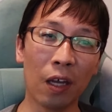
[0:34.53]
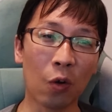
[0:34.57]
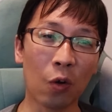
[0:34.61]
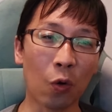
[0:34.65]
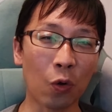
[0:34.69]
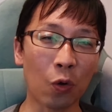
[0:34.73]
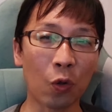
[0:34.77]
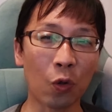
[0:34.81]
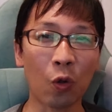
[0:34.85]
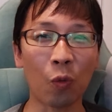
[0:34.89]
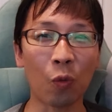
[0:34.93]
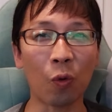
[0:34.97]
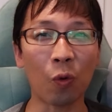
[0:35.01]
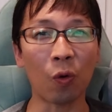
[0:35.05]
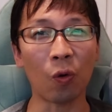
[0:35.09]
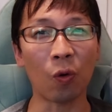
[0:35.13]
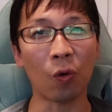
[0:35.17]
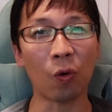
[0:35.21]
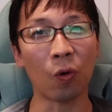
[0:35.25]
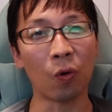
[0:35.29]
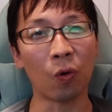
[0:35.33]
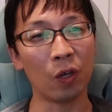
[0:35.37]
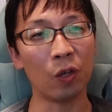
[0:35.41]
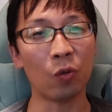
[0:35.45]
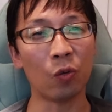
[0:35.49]
こういうの
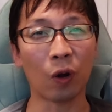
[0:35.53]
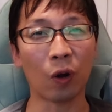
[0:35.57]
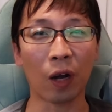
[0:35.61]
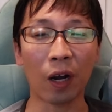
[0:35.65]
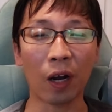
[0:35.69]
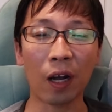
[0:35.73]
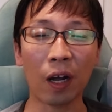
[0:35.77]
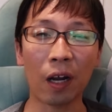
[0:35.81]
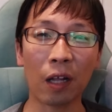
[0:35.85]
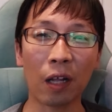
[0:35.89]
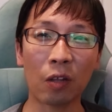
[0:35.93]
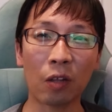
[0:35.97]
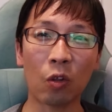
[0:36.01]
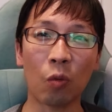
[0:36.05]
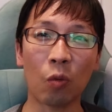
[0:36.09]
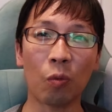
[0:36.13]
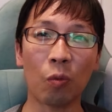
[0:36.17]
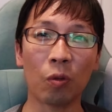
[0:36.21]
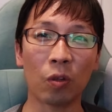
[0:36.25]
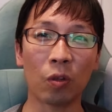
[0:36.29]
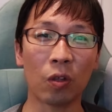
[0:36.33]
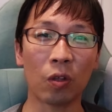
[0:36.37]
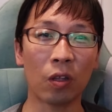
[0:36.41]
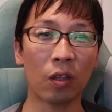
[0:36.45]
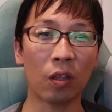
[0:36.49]
もいいのかななんて
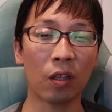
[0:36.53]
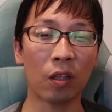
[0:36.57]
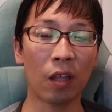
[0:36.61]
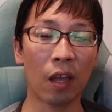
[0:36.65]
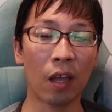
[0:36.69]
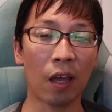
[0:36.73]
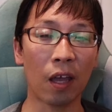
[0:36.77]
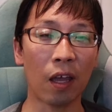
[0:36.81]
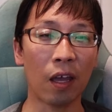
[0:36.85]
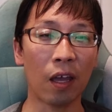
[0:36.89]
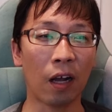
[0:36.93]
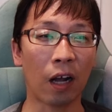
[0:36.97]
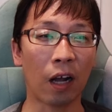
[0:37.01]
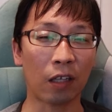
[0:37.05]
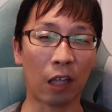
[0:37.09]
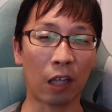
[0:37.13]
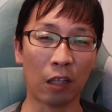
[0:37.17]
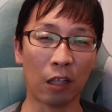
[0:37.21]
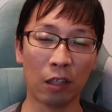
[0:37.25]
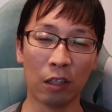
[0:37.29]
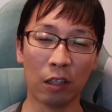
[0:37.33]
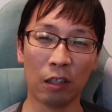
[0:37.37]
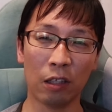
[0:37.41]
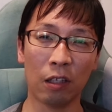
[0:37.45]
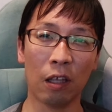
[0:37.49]
思って語っ
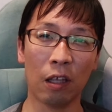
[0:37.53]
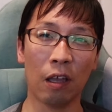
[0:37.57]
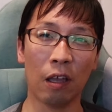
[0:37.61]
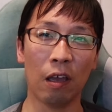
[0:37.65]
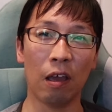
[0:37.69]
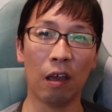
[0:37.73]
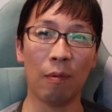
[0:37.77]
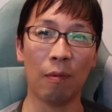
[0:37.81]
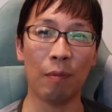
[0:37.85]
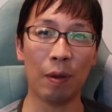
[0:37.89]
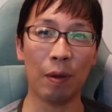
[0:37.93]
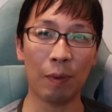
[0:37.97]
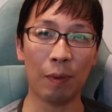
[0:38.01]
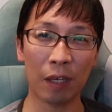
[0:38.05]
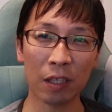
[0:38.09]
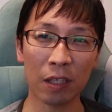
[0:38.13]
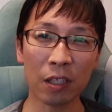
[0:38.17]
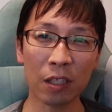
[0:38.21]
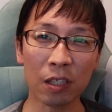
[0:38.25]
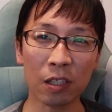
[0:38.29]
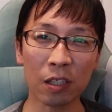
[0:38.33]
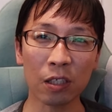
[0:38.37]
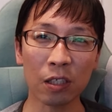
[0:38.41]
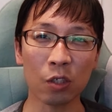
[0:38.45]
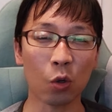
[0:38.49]
てみま
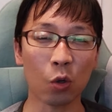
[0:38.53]
す。